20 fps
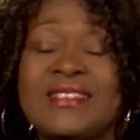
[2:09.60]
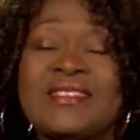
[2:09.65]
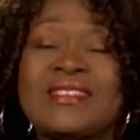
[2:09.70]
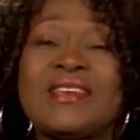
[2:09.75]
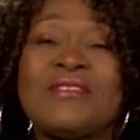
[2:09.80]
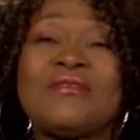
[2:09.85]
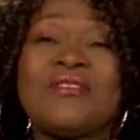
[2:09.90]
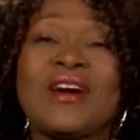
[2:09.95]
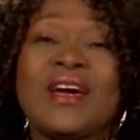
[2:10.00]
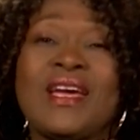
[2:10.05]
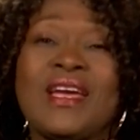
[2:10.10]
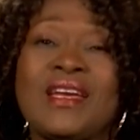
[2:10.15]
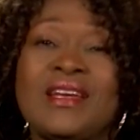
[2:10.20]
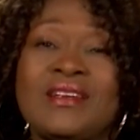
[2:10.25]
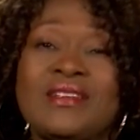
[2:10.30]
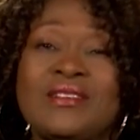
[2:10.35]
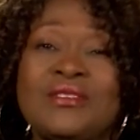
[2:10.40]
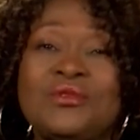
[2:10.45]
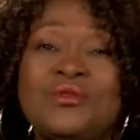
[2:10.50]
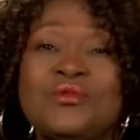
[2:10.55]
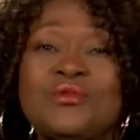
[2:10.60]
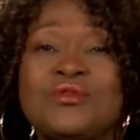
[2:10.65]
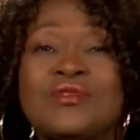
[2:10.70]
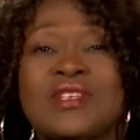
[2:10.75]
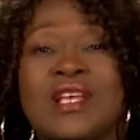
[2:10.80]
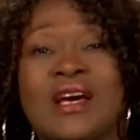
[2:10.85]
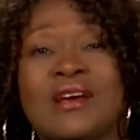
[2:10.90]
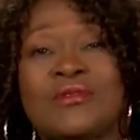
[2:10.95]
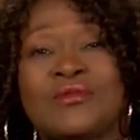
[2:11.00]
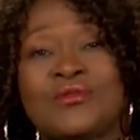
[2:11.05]
C'est vrai,
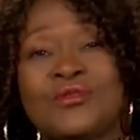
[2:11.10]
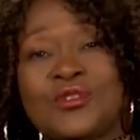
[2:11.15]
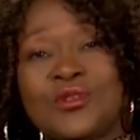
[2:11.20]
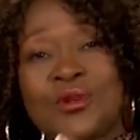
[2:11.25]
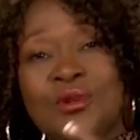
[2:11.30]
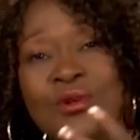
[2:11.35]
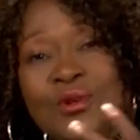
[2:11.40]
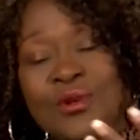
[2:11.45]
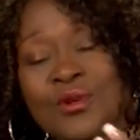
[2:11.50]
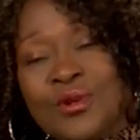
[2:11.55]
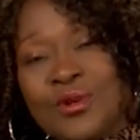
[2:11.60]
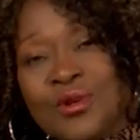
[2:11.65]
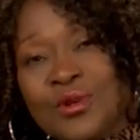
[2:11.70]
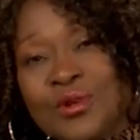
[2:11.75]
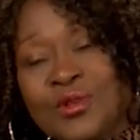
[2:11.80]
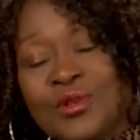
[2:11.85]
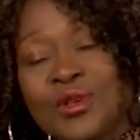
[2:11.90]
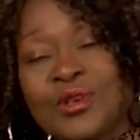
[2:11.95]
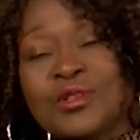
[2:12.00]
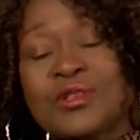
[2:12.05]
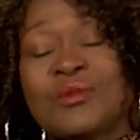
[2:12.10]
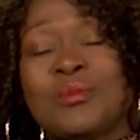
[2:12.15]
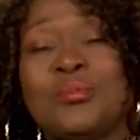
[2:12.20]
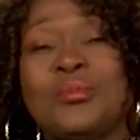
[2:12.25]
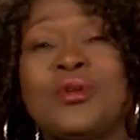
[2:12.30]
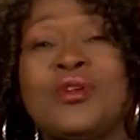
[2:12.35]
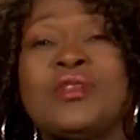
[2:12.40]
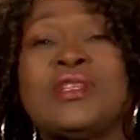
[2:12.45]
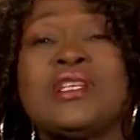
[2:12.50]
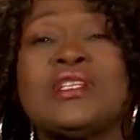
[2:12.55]
nous avions notre
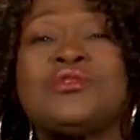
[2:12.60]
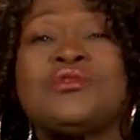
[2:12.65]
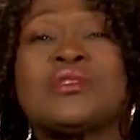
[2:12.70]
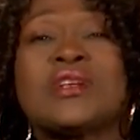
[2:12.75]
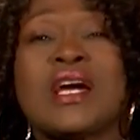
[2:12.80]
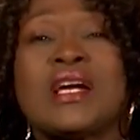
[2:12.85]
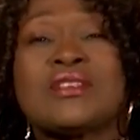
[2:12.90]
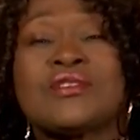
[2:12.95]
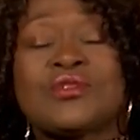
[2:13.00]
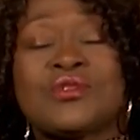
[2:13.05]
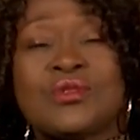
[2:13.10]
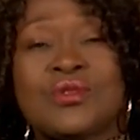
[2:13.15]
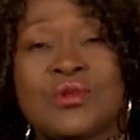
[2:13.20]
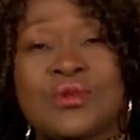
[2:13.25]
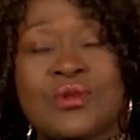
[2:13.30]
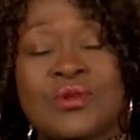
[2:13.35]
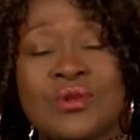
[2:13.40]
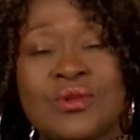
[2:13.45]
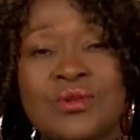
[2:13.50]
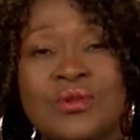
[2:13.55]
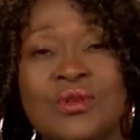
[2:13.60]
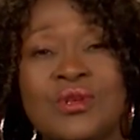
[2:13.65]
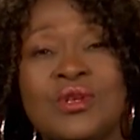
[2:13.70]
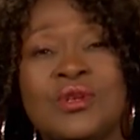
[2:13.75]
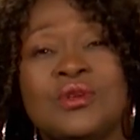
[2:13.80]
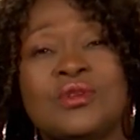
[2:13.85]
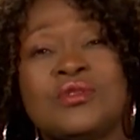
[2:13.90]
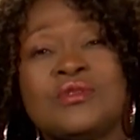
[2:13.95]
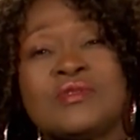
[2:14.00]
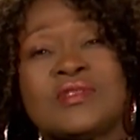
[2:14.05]
bonne éducation,
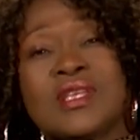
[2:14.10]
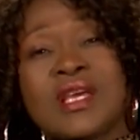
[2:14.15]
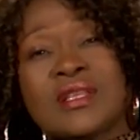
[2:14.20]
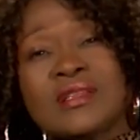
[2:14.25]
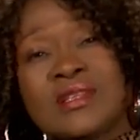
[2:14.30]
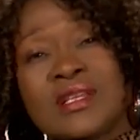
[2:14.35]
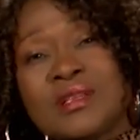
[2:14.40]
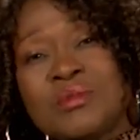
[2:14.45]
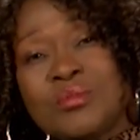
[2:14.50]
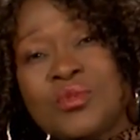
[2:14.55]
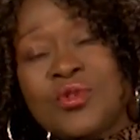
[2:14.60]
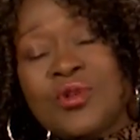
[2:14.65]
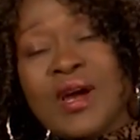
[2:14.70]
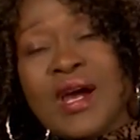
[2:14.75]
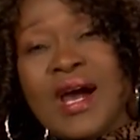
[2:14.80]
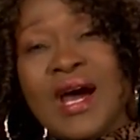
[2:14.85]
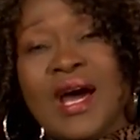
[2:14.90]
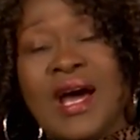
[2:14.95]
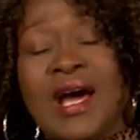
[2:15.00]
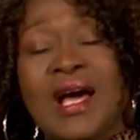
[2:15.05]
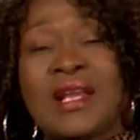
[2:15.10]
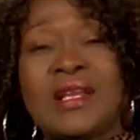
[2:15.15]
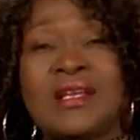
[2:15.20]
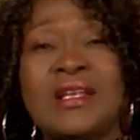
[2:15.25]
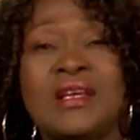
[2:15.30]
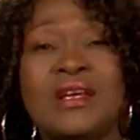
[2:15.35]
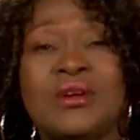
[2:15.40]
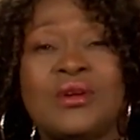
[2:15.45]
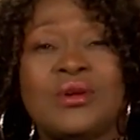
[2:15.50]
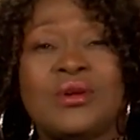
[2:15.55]
une certaine
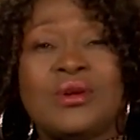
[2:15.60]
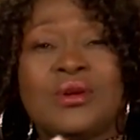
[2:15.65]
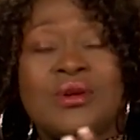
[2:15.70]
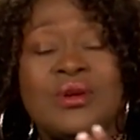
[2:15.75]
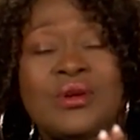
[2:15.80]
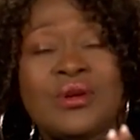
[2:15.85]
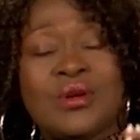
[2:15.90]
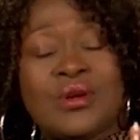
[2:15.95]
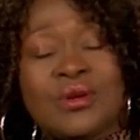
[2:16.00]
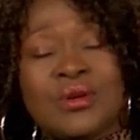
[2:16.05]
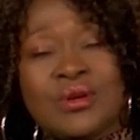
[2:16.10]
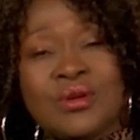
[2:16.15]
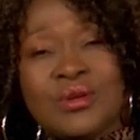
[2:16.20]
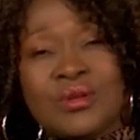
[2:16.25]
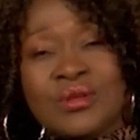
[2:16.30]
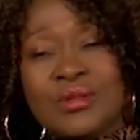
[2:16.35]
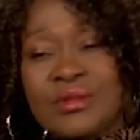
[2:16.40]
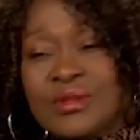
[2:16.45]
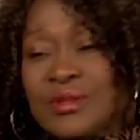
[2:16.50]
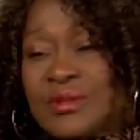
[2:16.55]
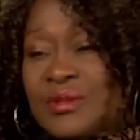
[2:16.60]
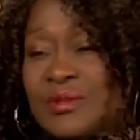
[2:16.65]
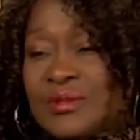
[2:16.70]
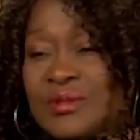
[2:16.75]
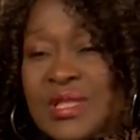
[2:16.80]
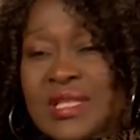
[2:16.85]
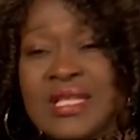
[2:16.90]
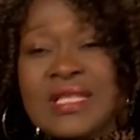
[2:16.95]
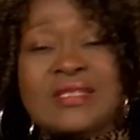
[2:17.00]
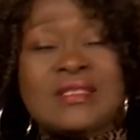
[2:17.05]
morale,
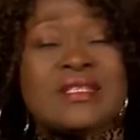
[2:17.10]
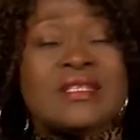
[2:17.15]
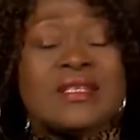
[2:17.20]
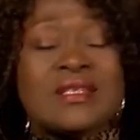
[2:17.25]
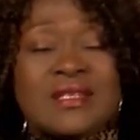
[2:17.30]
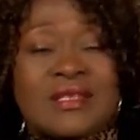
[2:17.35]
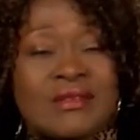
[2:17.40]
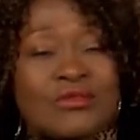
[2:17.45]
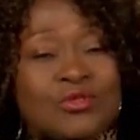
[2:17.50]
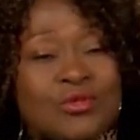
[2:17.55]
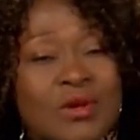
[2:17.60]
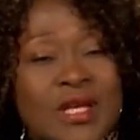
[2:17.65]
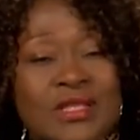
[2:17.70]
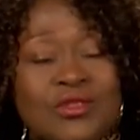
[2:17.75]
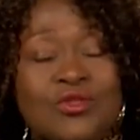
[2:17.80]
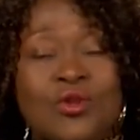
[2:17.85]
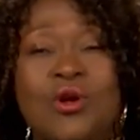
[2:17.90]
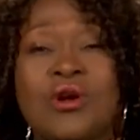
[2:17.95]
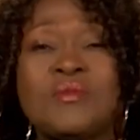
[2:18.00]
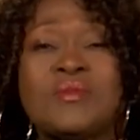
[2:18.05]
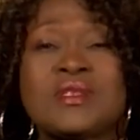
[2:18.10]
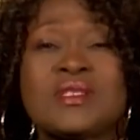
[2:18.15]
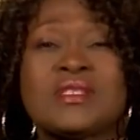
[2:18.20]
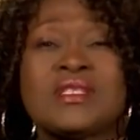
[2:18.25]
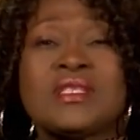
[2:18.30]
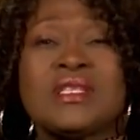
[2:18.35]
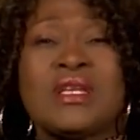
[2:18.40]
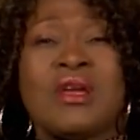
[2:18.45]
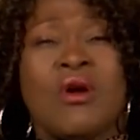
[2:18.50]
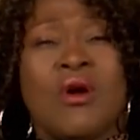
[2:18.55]
euh, l'éthique doit être comme
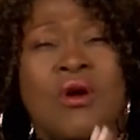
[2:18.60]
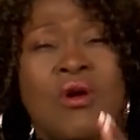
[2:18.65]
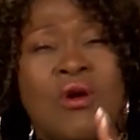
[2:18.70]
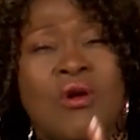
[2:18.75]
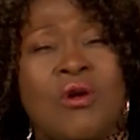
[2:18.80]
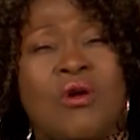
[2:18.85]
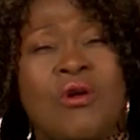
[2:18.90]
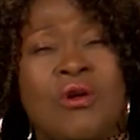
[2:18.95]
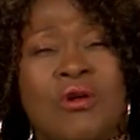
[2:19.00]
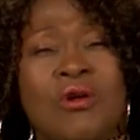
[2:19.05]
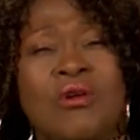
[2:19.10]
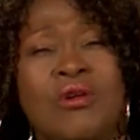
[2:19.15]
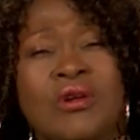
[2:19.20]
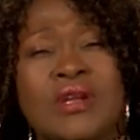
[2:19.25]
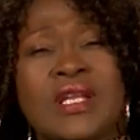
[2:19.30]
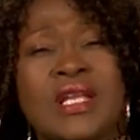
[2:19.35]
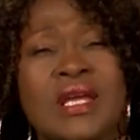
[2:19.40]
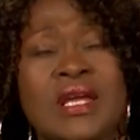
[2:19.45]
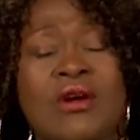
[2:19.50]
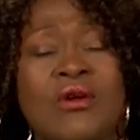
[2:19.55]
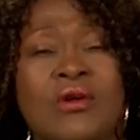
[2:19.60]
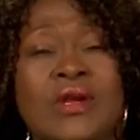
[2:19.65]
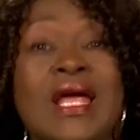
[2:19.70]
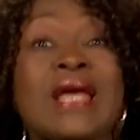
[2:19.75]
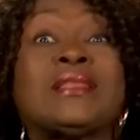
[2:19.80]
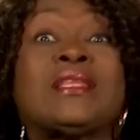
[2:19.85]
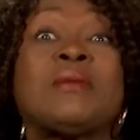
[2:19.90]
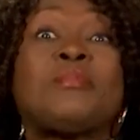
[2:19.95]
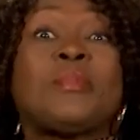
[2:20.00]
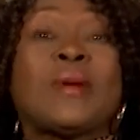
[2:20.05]
si, on,
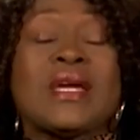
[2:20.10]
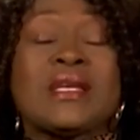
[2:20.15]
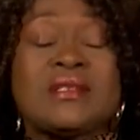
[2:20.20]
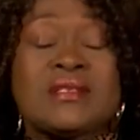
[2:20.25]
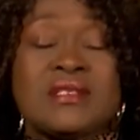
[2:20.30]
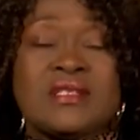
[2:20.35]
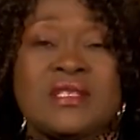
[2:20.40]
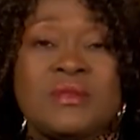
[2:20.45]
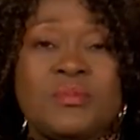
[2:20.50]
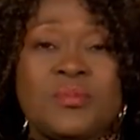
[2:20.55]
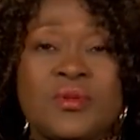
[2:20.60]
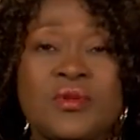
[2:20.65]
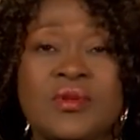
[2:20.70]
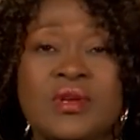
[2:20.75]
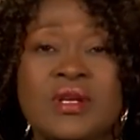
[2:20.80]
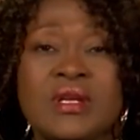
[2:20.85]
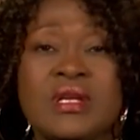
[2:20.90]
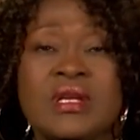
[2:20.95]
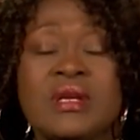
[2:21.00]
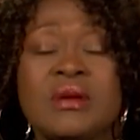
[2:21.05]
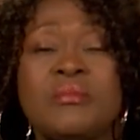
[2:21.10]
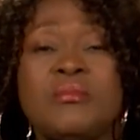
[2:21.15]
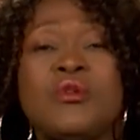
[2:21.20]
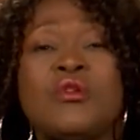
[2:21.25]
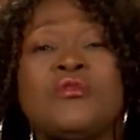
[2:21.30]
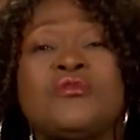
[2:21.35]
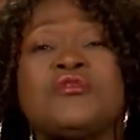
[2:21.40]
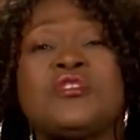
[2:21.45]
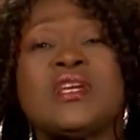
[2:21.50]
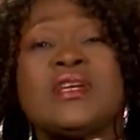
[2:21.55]
on a des principes,
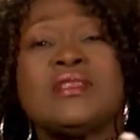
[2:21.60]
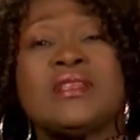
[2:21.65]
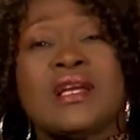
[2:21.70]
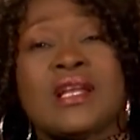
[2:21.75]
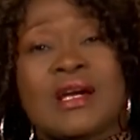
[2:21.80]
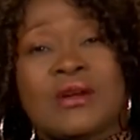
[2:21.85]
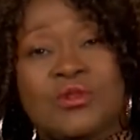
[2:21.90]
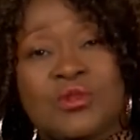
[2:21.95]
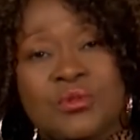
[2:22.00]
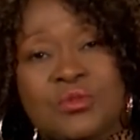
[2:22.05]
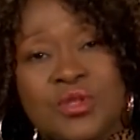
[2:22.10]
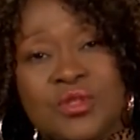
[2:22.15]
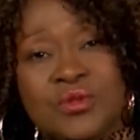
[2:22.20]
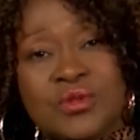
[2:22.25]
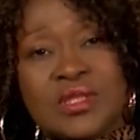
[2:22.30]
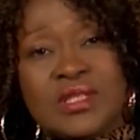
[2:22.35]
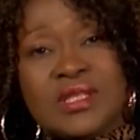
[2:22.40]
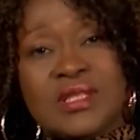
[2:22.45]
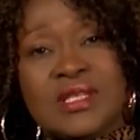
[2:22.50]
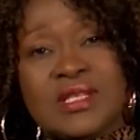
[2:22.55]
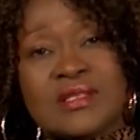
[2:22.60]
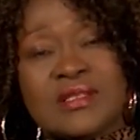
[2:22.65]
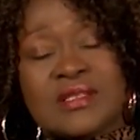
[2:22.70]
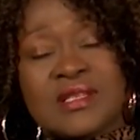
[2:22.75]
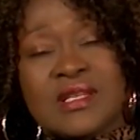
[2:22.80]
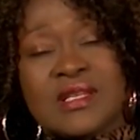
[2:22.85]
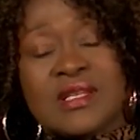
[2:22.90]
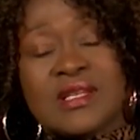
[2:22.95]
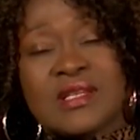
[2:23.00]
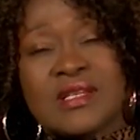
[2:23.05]
mais on vient dans la communauté des
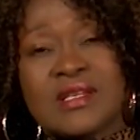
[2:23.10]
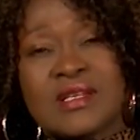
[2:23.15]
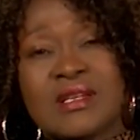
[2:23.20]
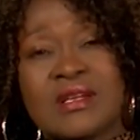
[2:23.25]
saints,